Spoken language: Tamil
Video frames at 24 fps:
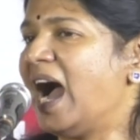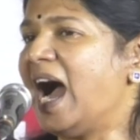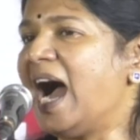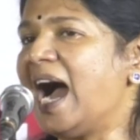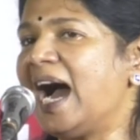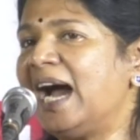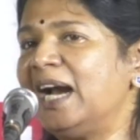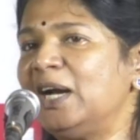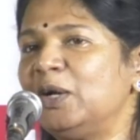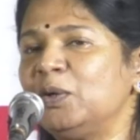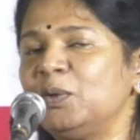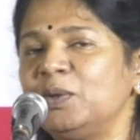
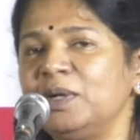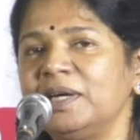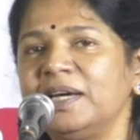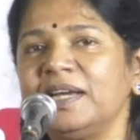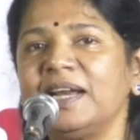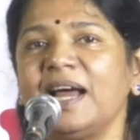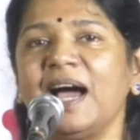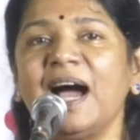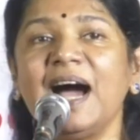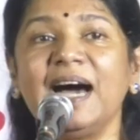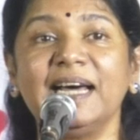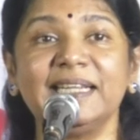
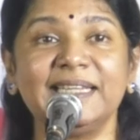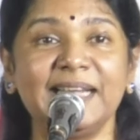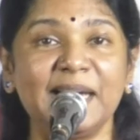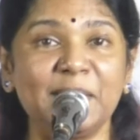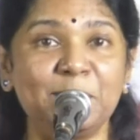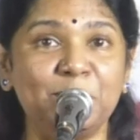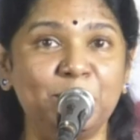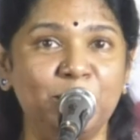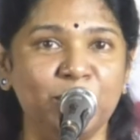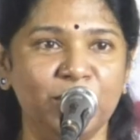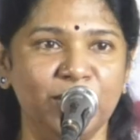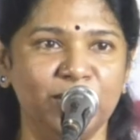ஆளுநர் அதை
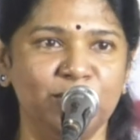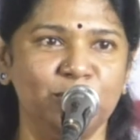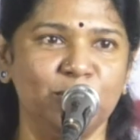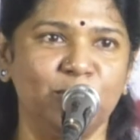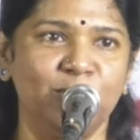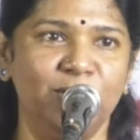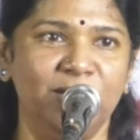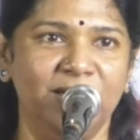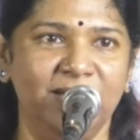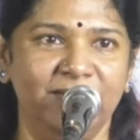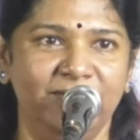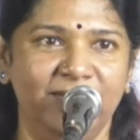புரிந்து
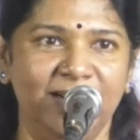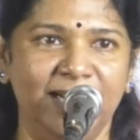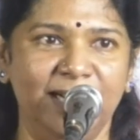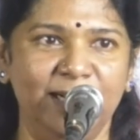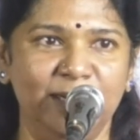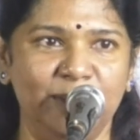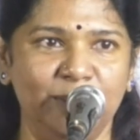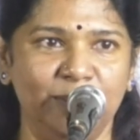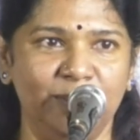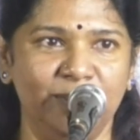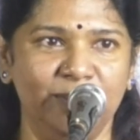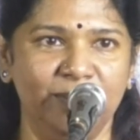கொள்ள
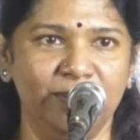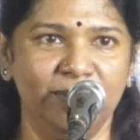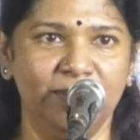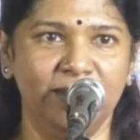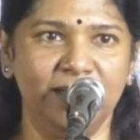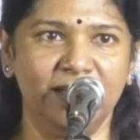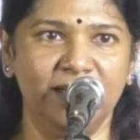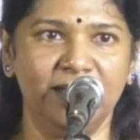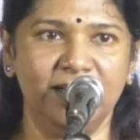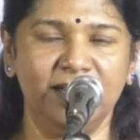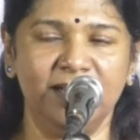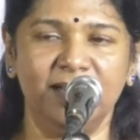வேண்டும்
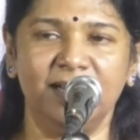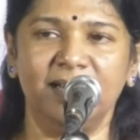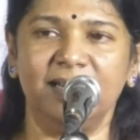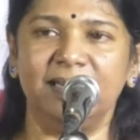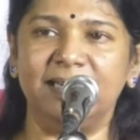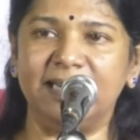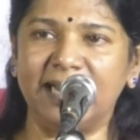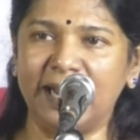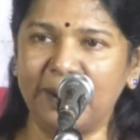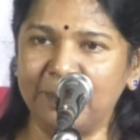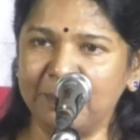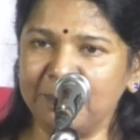
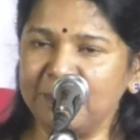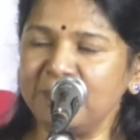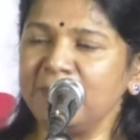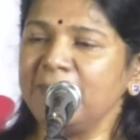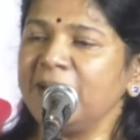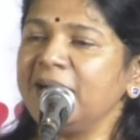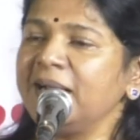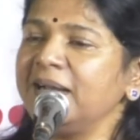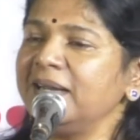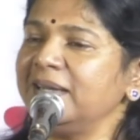நம்ம